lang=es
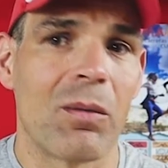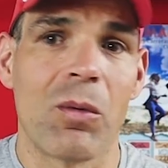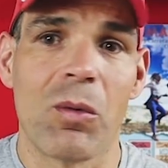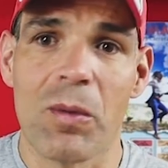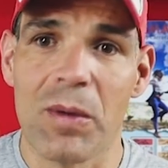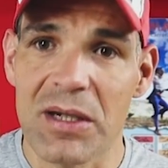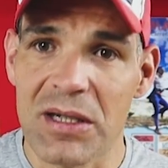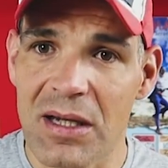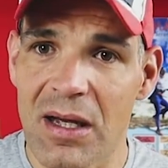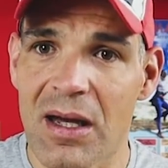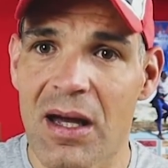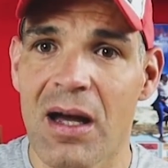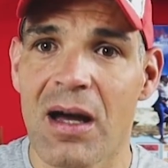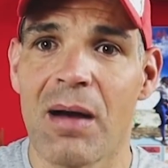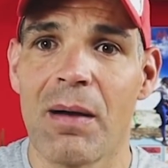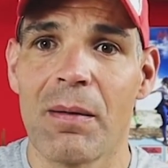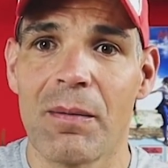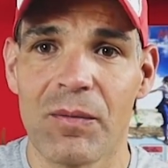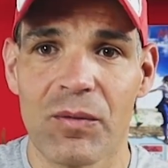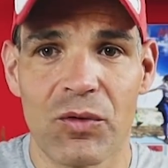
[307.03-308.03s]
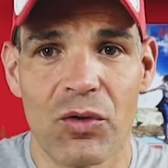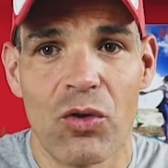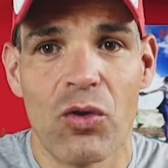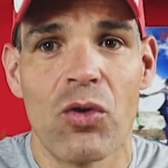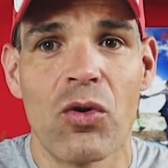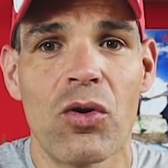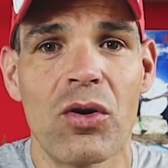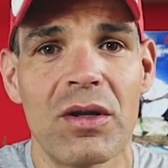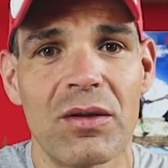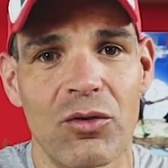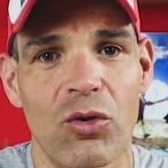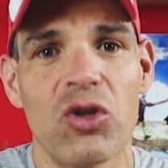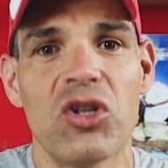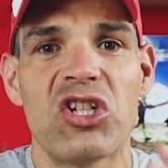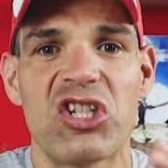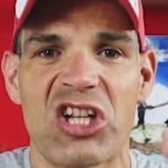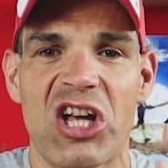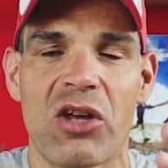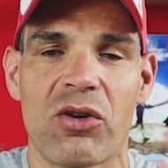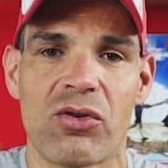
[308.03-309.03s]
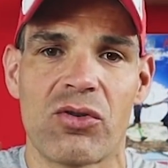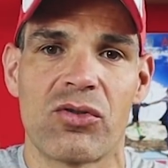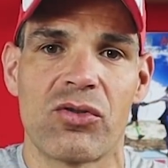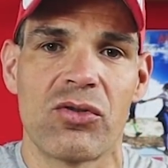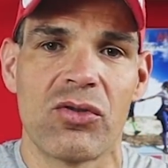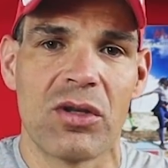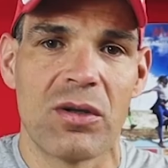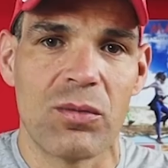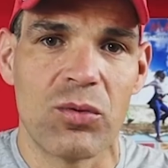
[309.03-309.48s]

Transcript: Volvéis a no, no hincharos ¿no?